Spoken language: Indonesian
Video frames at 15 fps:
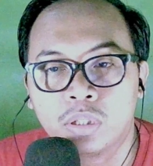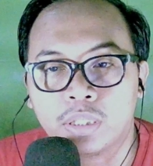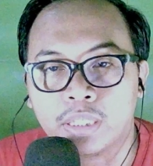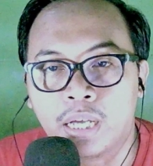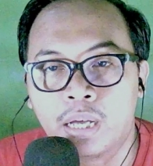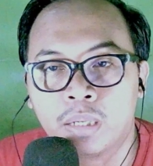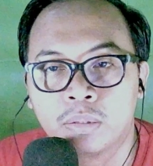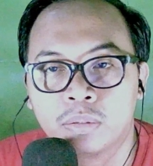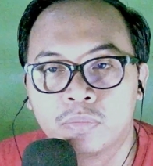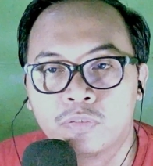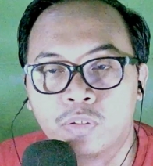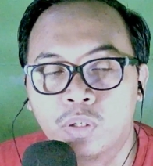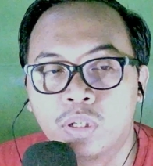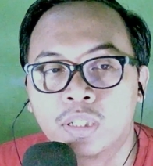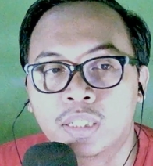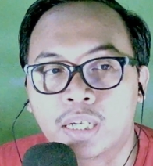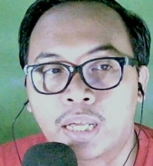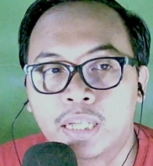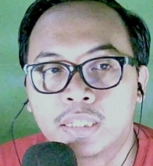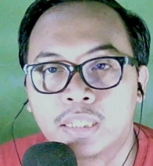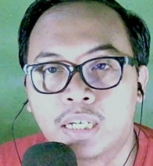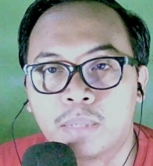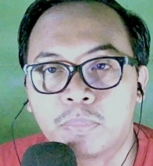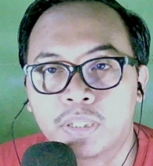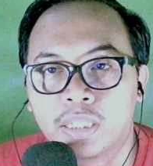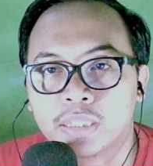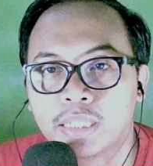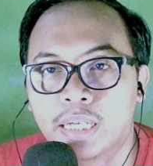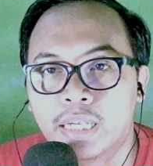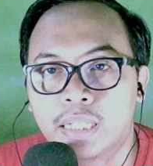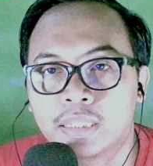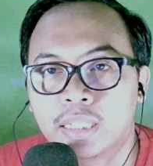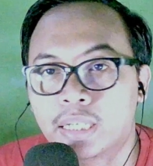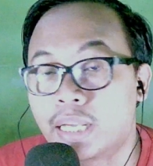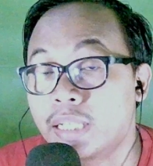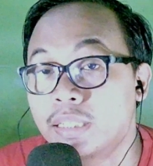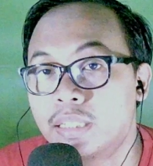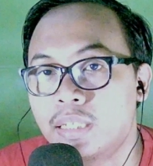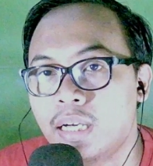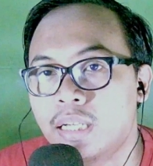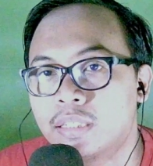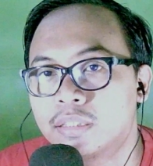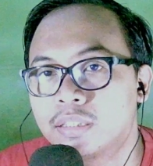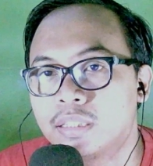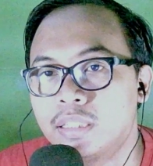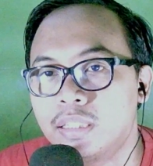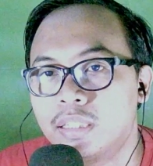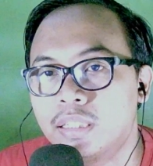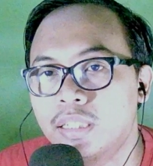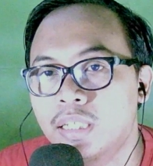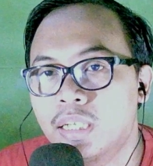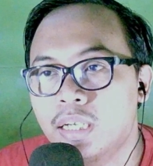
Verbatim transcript: ya full terkait dengan penyelesaian terkait dengan si